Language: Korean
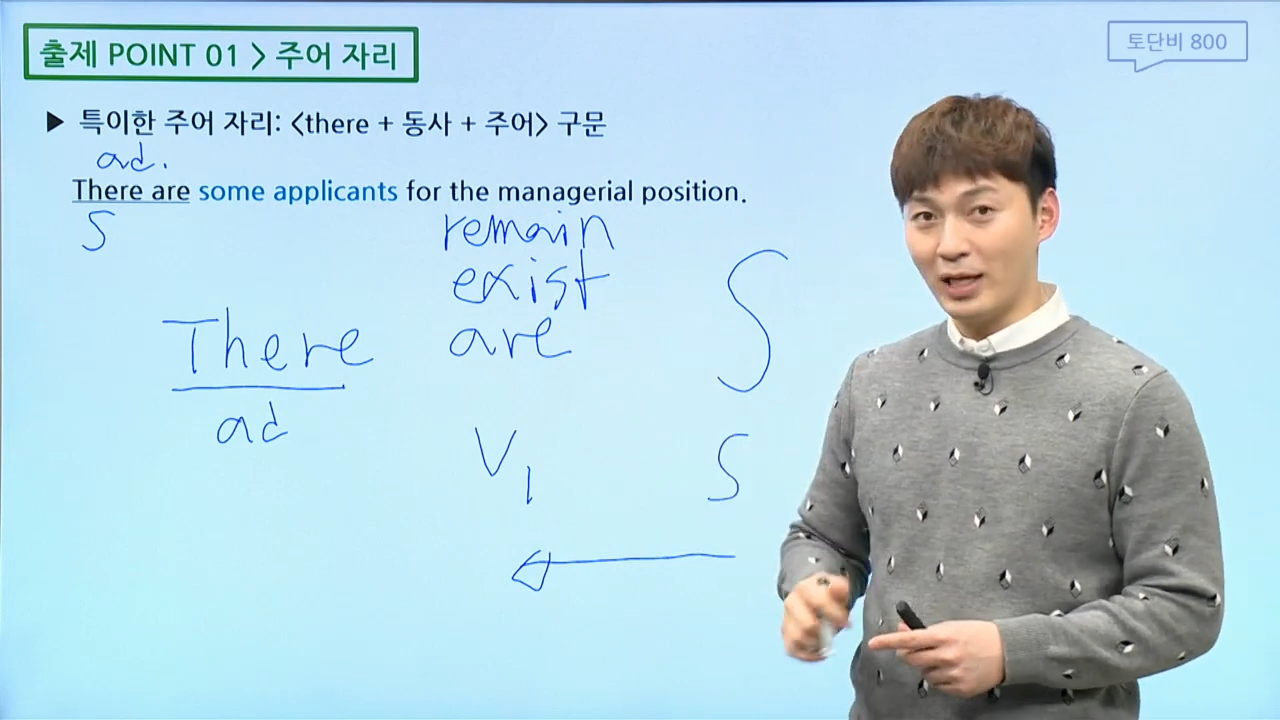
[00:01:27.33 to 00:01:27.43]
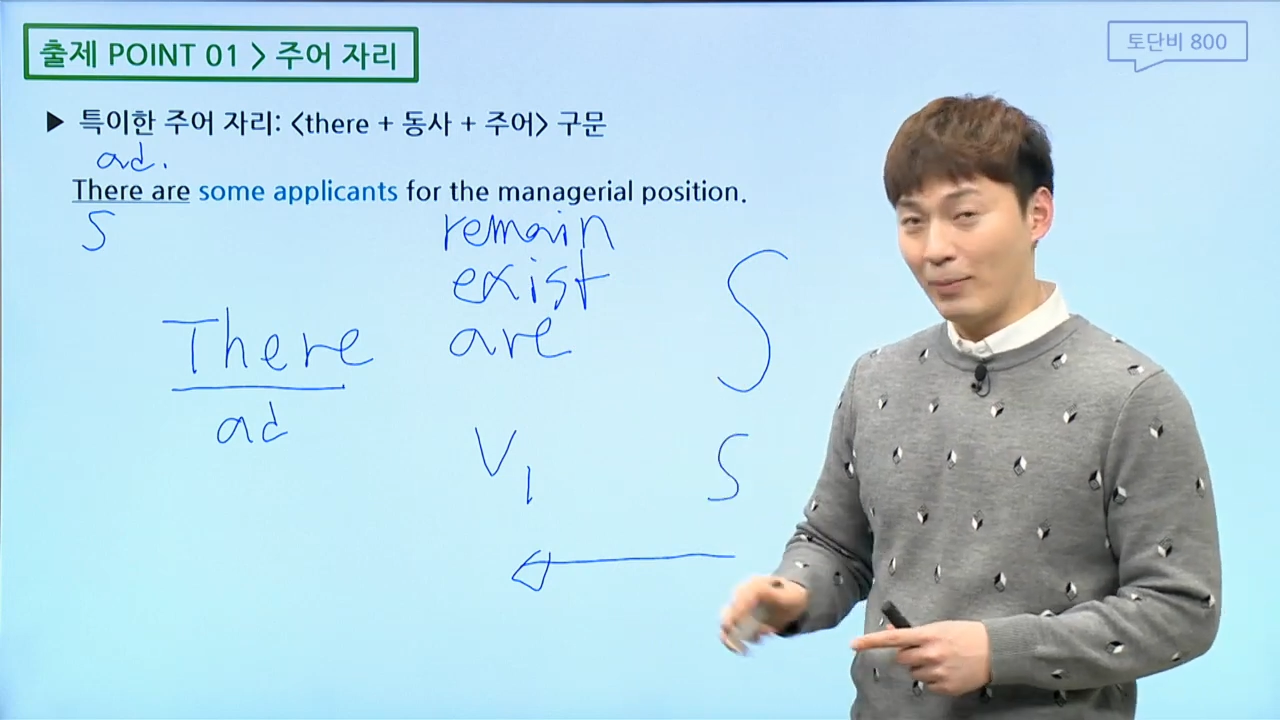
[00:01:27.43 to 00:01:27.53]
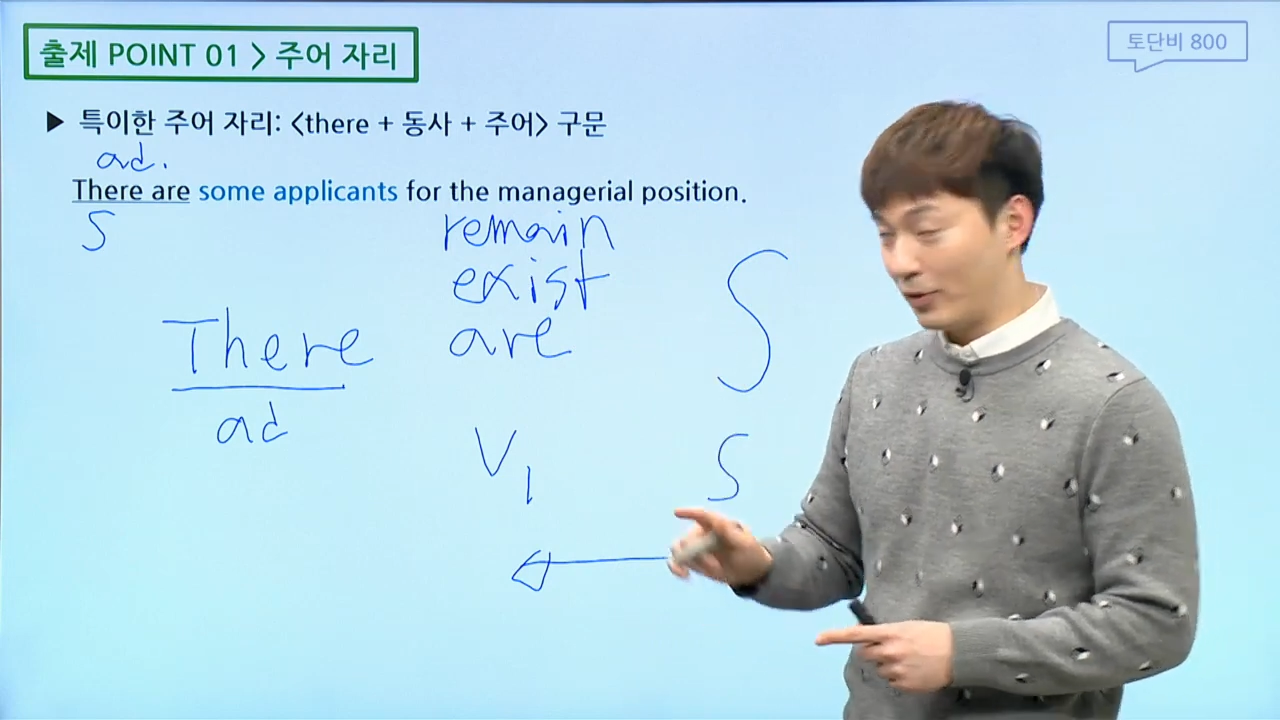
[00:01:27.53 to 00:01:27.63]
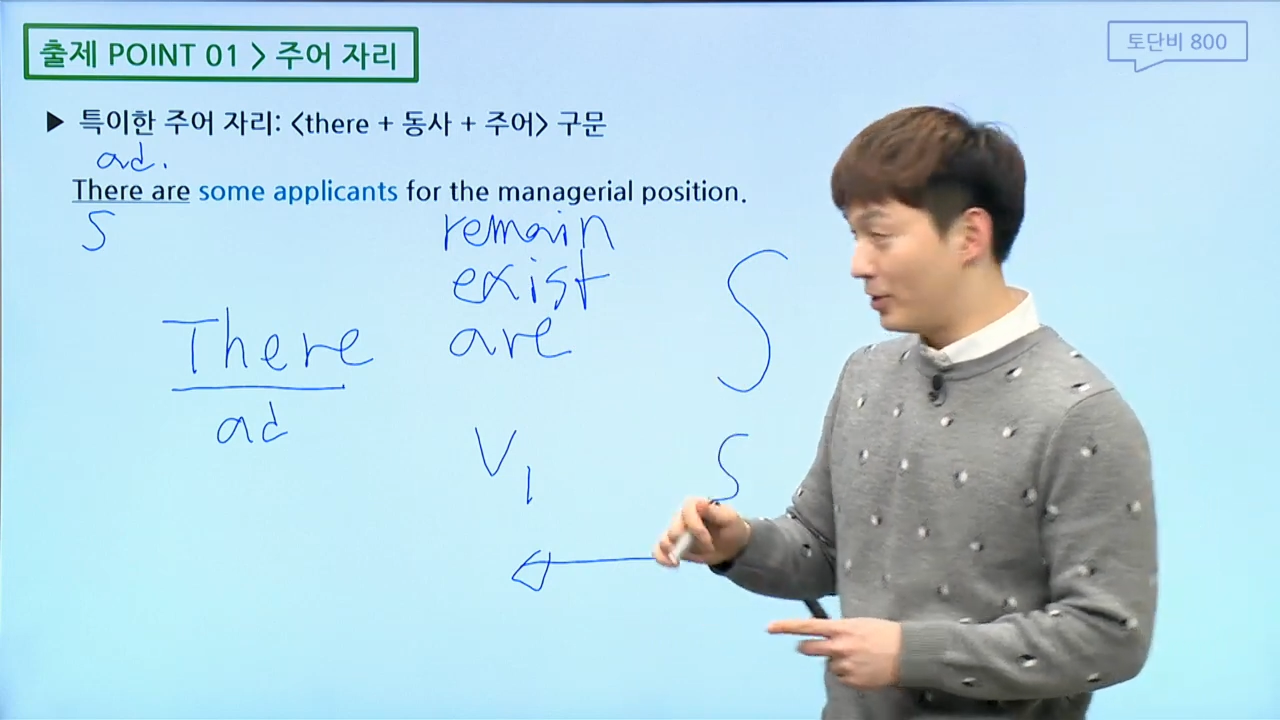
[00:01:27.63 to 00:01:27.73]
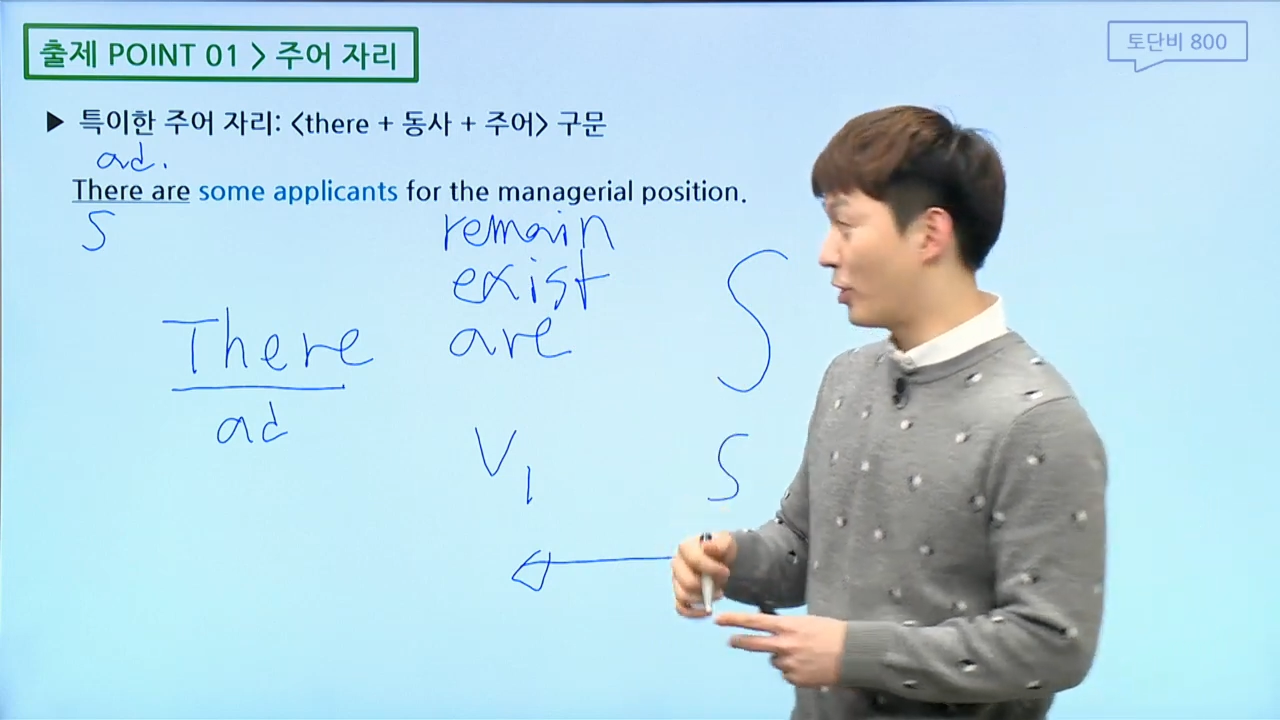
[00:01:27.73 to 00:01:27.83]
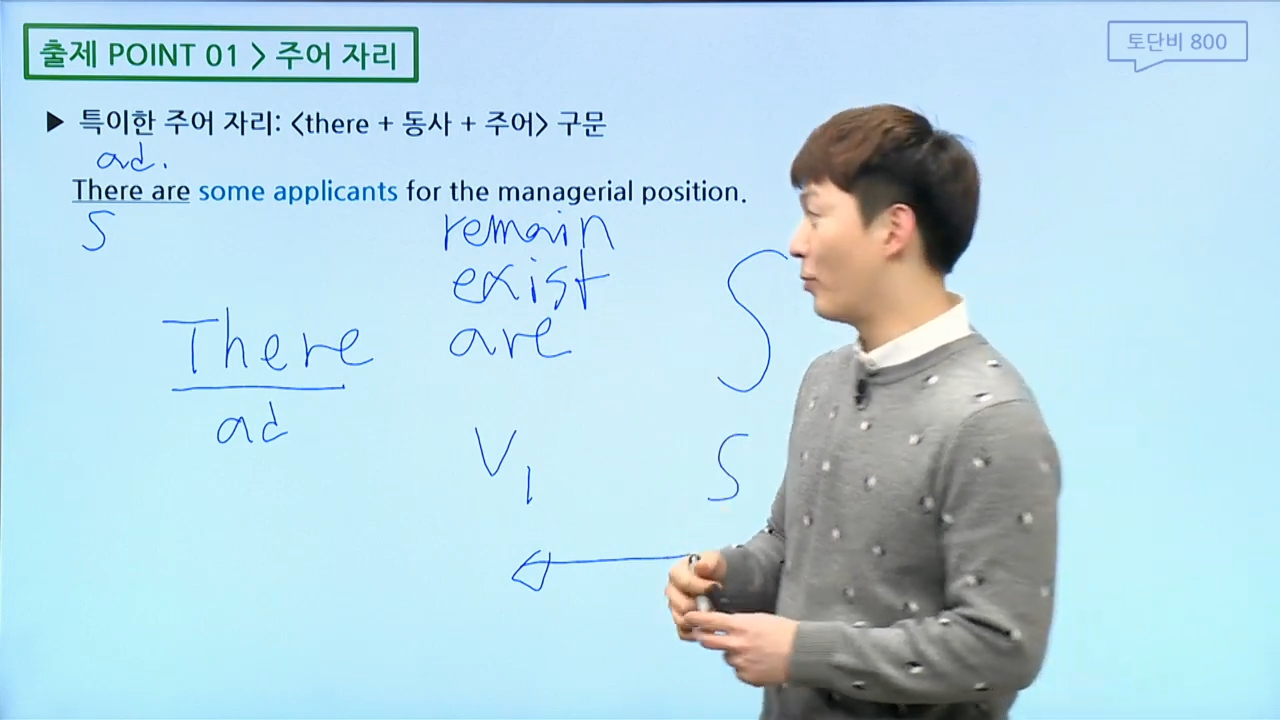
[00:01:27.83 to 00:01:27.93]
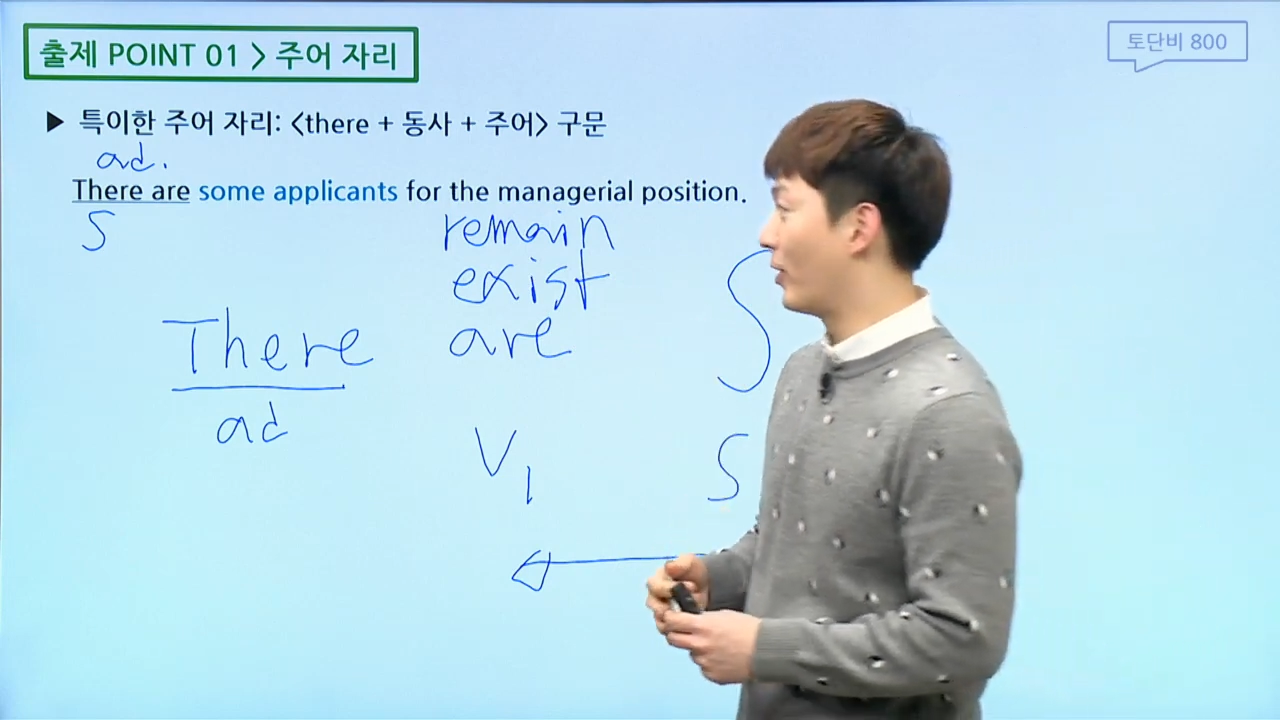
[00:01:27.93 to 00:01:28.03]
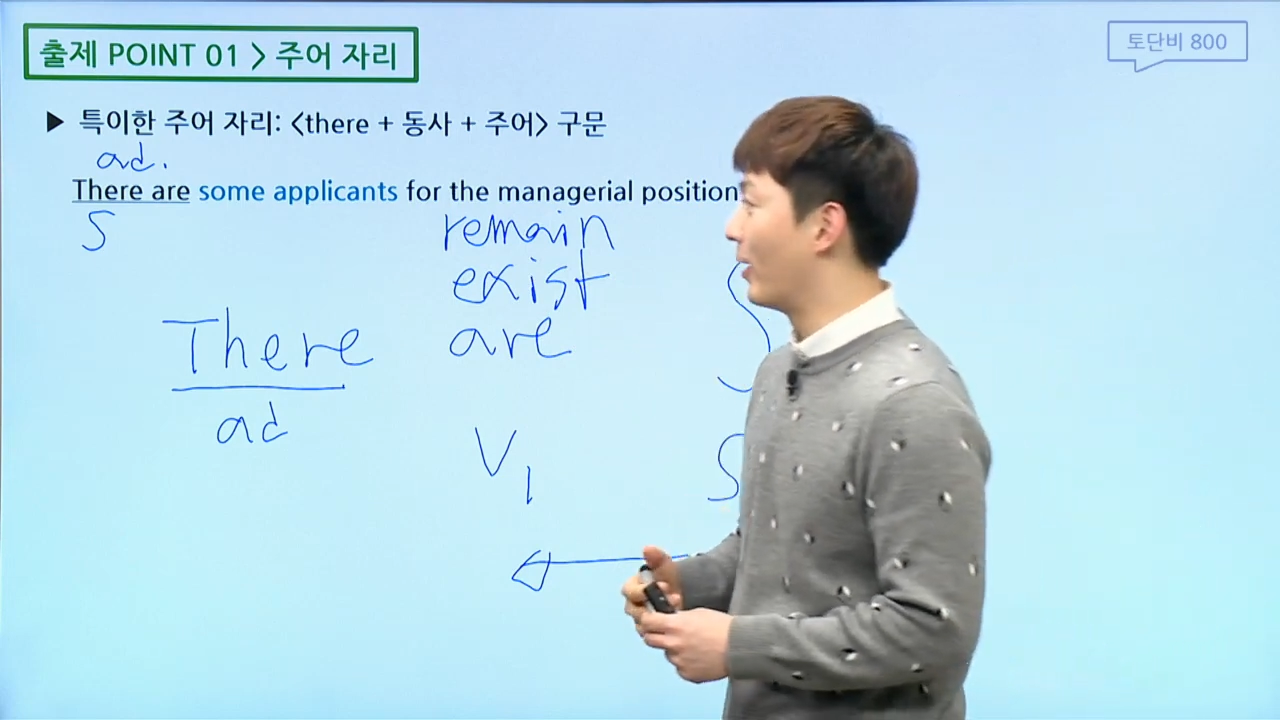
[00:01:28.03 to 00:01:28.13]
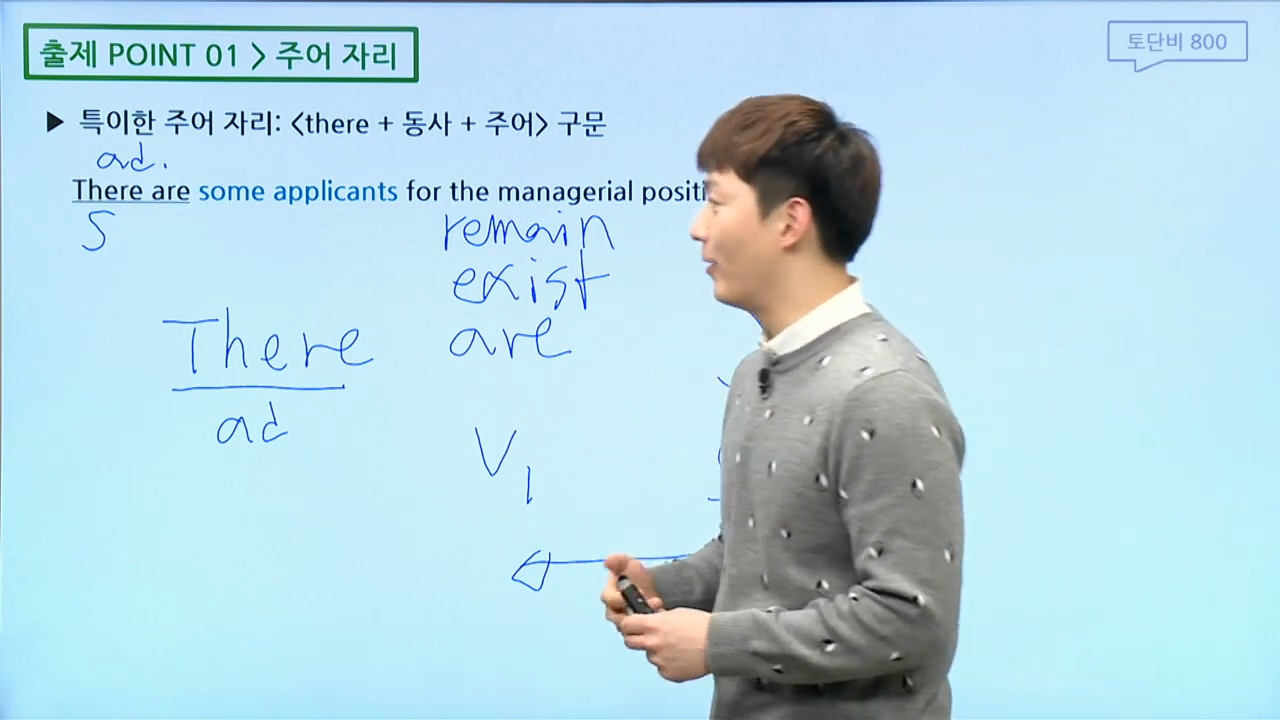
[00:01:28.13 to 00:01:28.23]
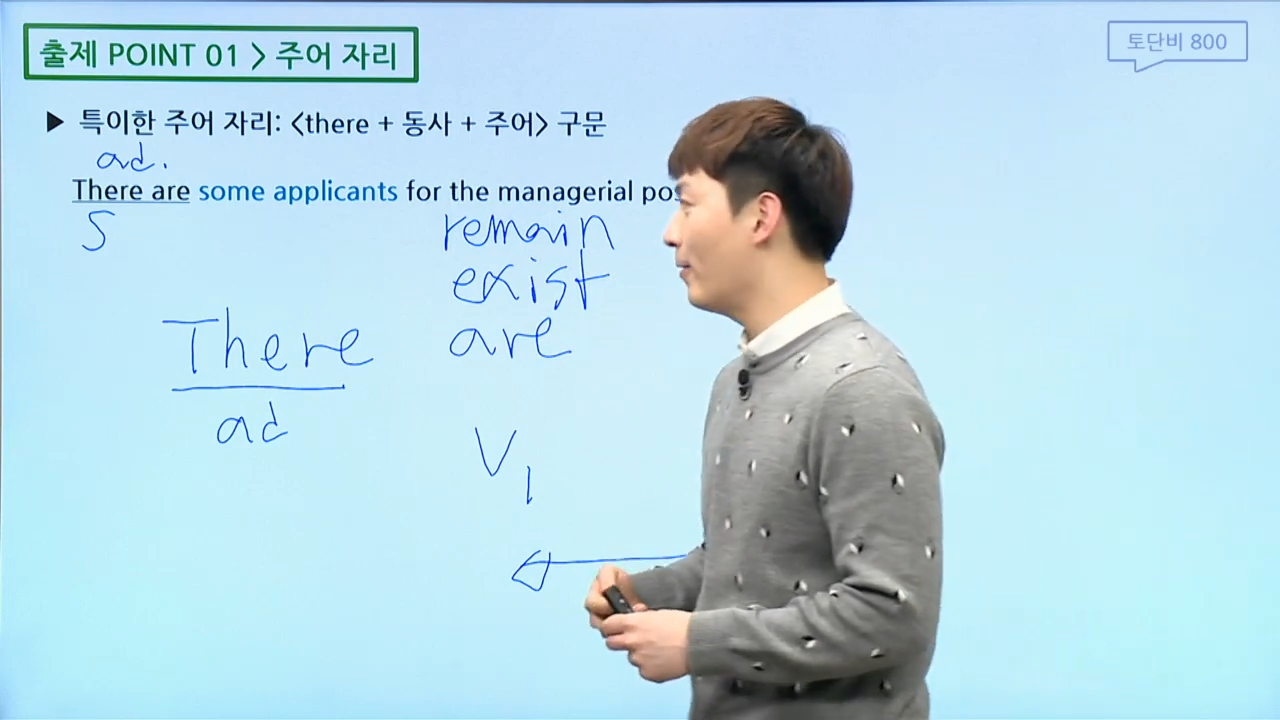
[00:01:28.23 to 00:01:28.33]
한번 해석해
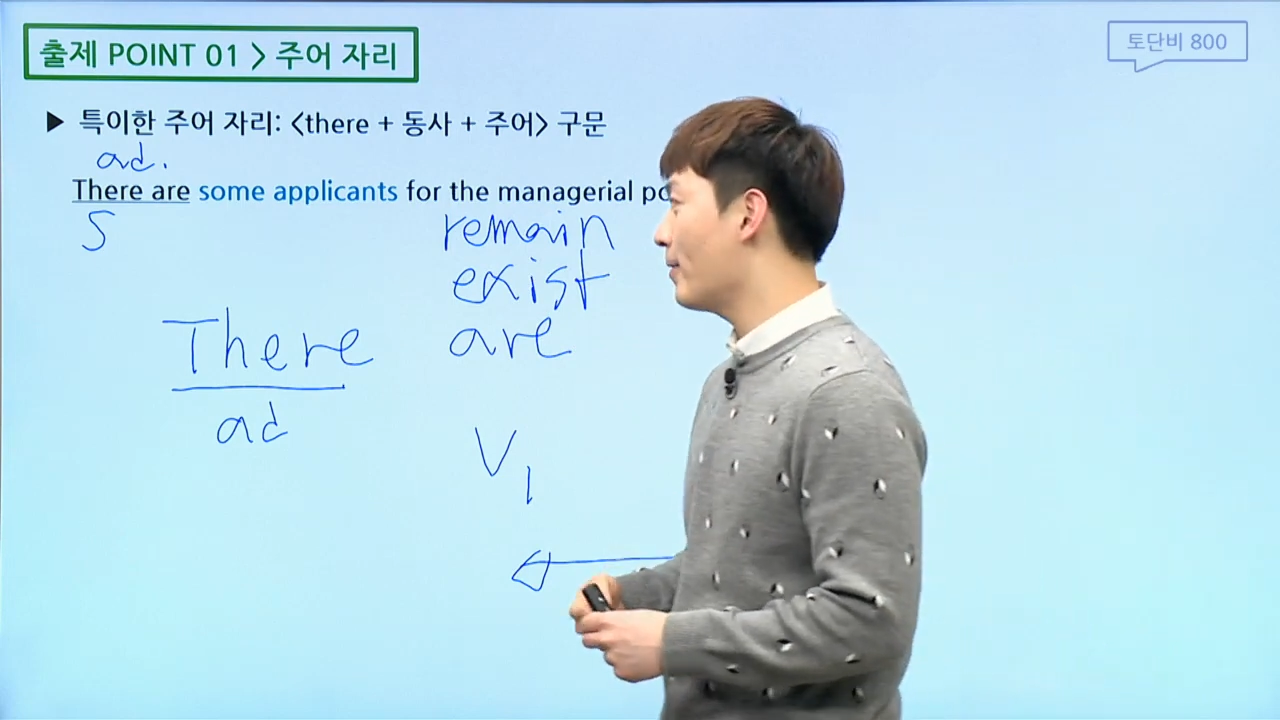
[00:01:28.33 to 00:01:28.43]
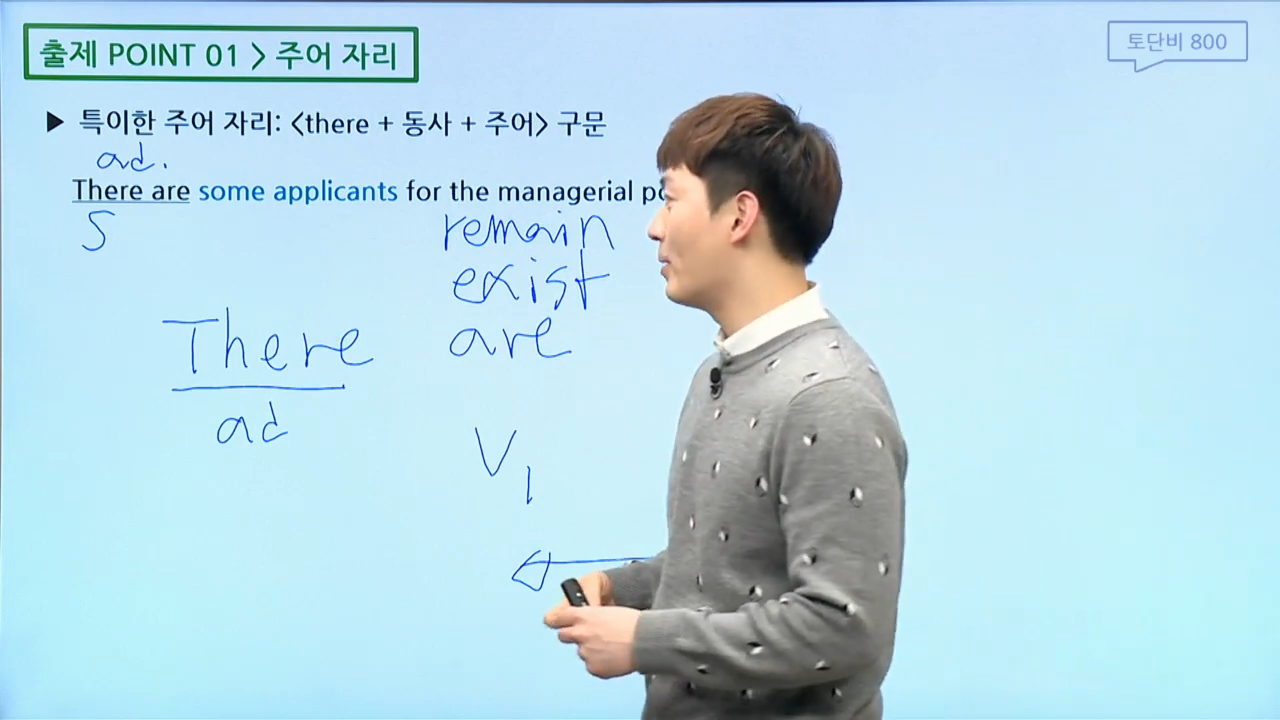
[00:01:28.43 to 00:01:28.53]
볼까요?